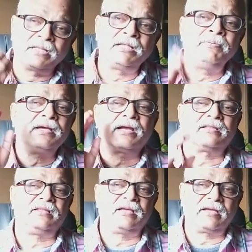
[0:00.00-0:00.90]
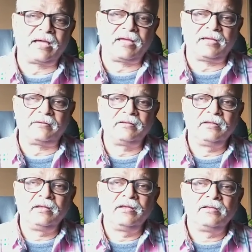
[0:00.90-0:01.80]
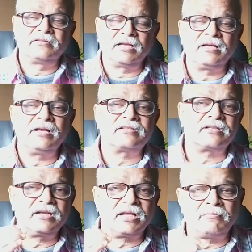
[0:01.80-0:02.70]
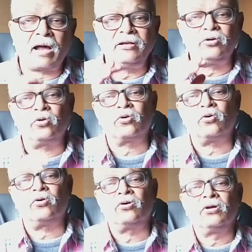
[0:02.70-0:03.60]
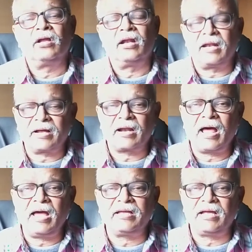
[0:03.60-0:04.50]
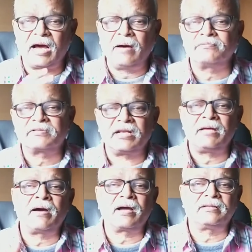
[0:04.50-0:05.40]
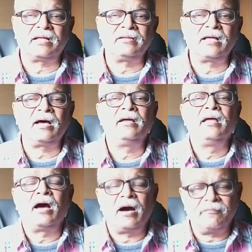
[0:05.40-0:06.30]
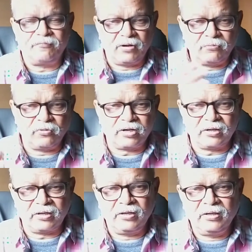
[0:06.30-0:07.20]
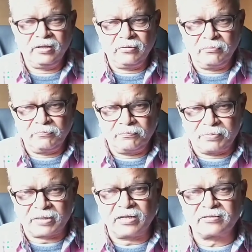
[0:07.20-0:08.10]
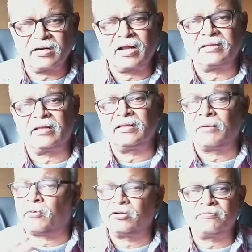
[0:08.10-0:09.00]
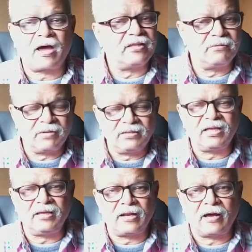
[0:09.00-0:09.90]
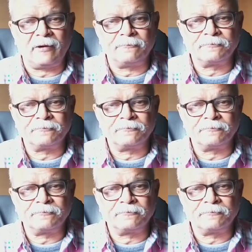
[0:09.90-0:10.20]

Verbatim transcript: बंद भी कर दिए गए हैं सिंगल स्क्रीन के मालिकों को लग रहा है कि अब सिनेमा का धंधा अब फिल्मों के प्रदर्शन का धंधा बहुत फ़ायदेमंद नहीं रहा